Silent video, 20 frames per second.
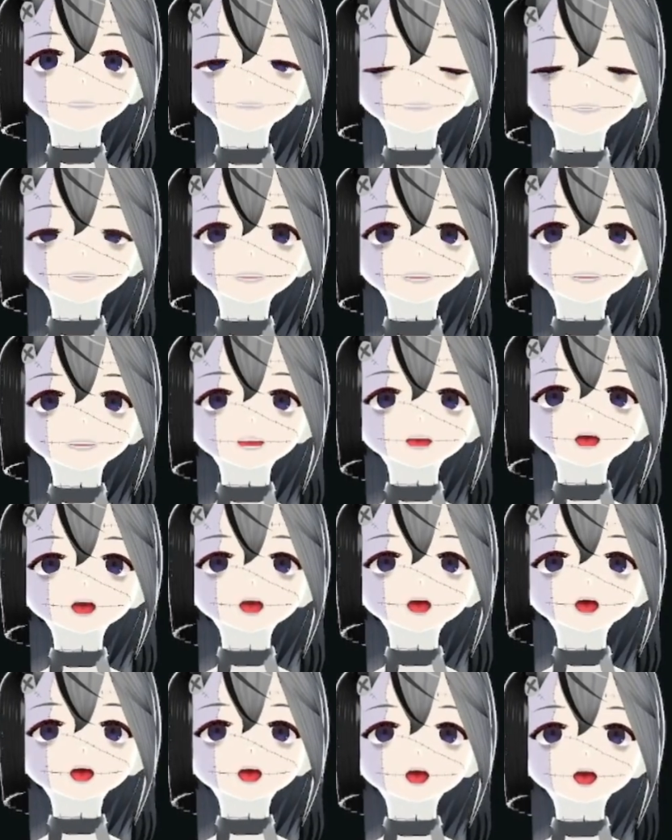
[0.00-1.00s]
まあ、セレスタス以
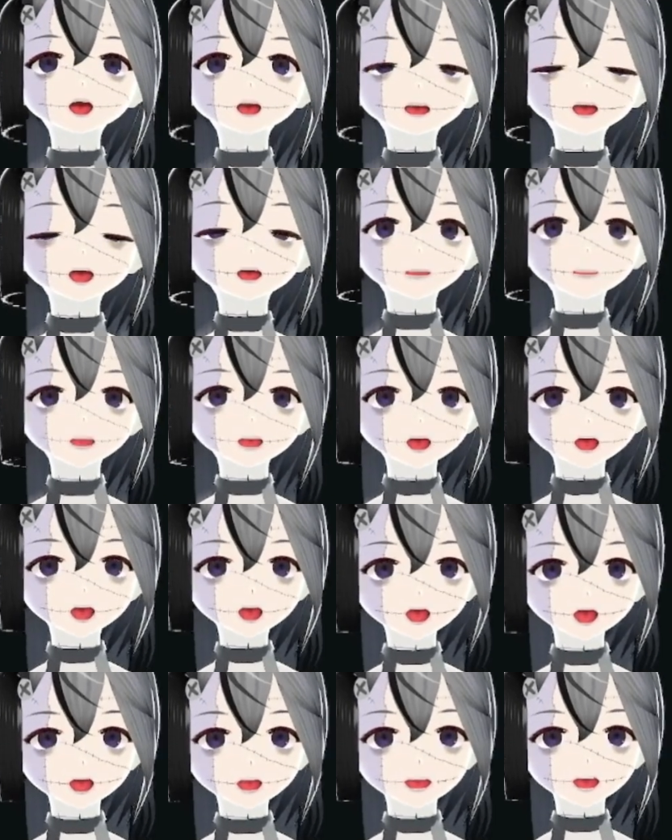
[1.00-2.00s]
外のライフゲインができる
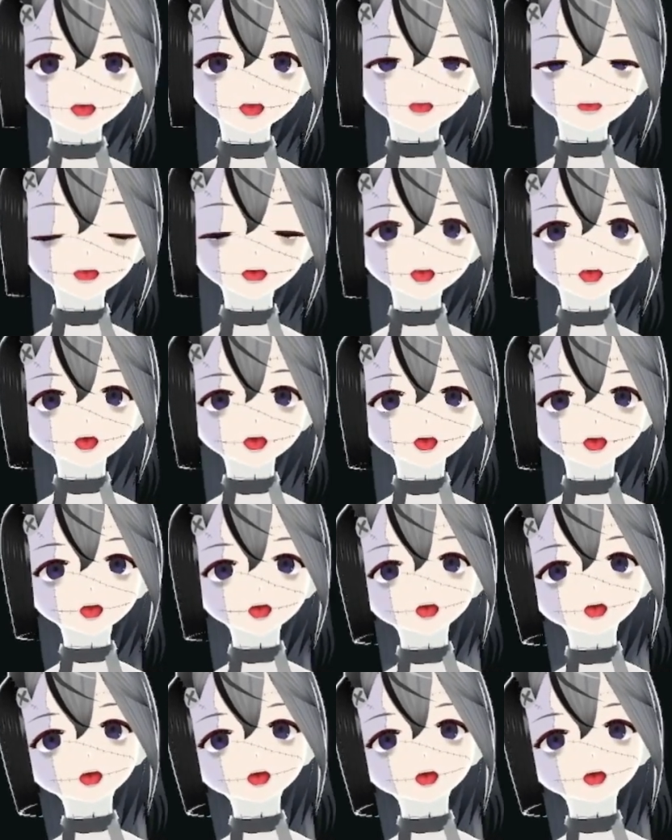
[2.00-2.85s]
カードだったりとか、